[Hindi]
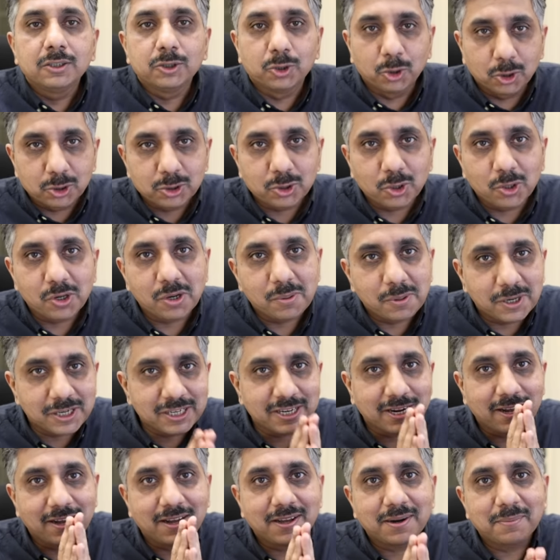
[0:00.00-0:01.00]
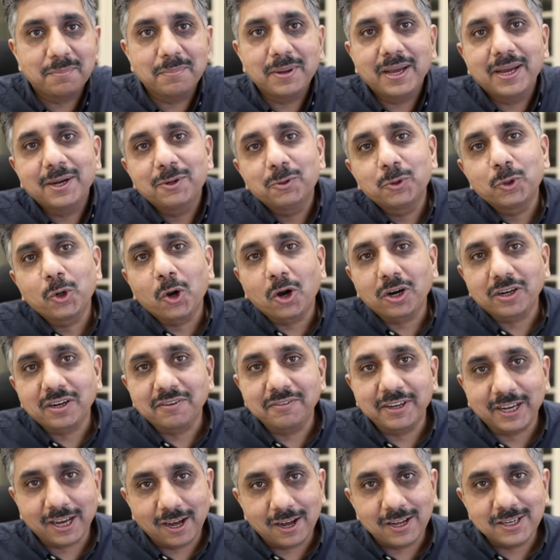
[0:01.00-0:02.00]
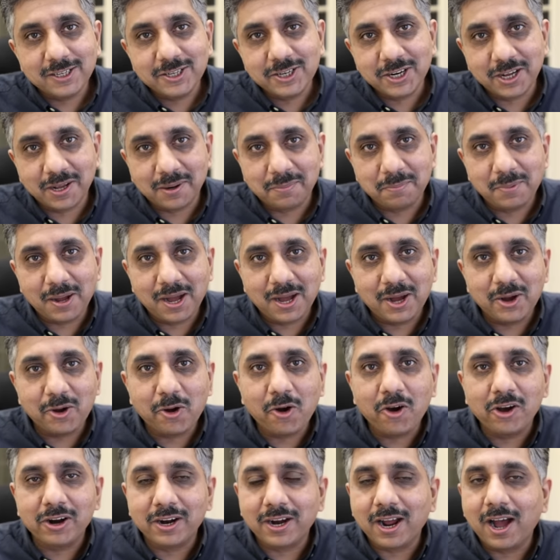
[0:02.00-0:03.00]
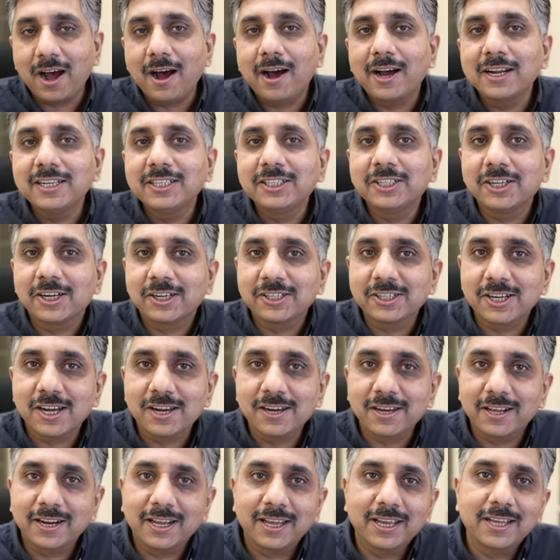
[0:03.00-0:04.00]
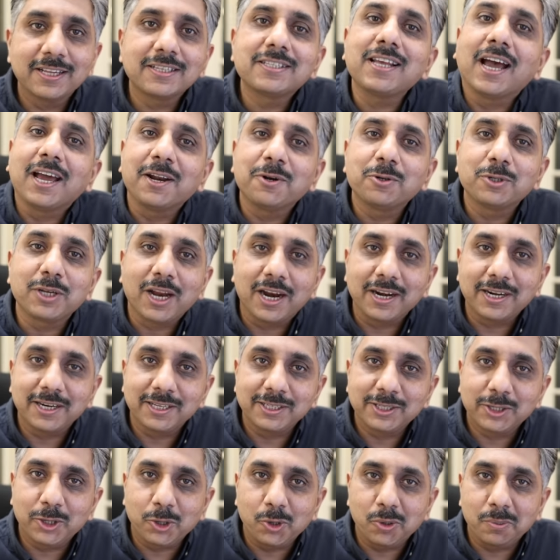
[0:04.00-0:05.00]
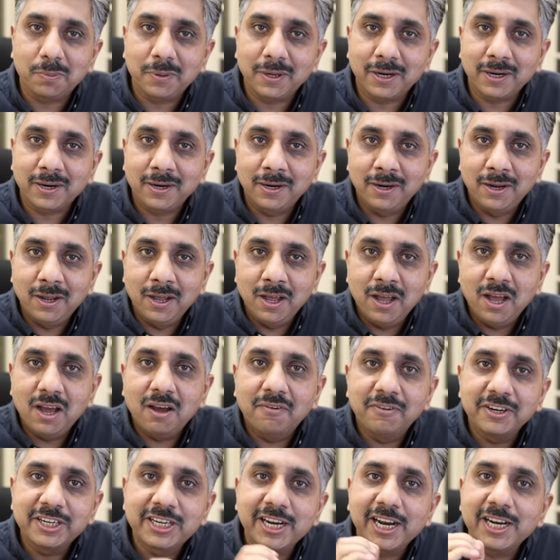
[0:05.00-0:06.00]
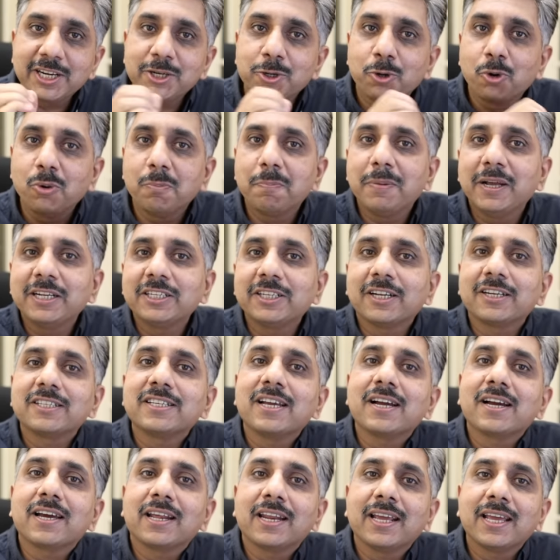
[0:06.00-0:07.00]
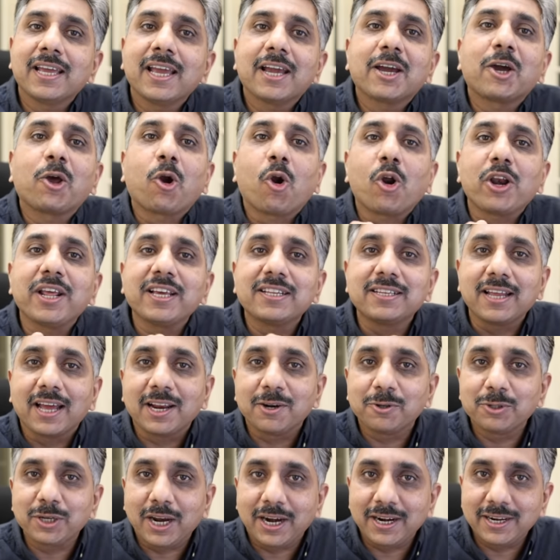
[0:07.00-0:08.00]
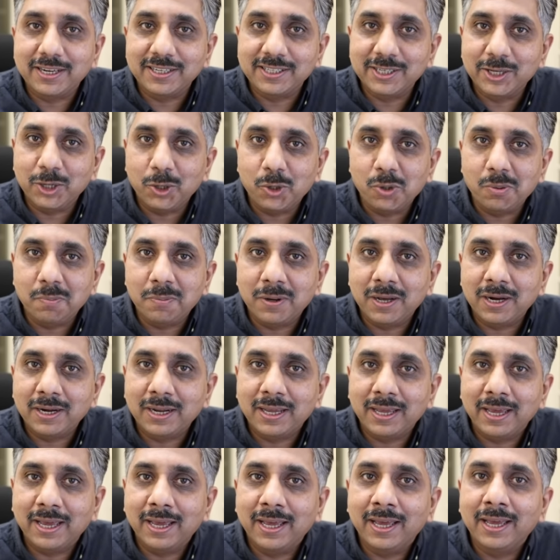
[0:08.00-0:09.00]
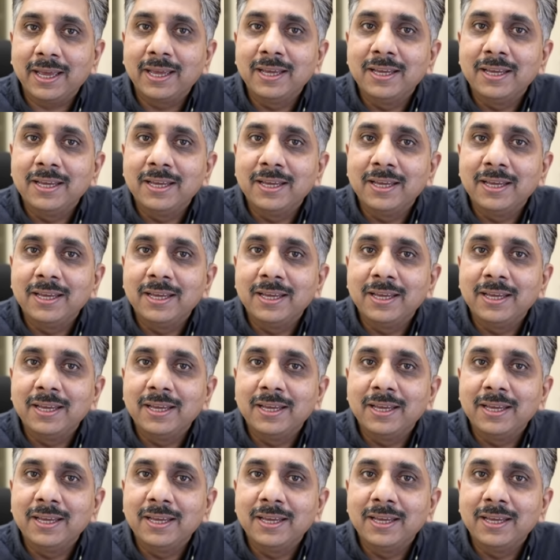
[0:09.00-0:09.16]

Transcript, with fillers: दोस्तों नमस्कार मैं हूं डॉक्टर विकास शर्मा और आज चर्चा करेंगे साइनोसाइटिस के ऊपर विशेष रूप पे चर्चा करेंगे क्रॉनिक साइनोसाइटिस के ऊपर कि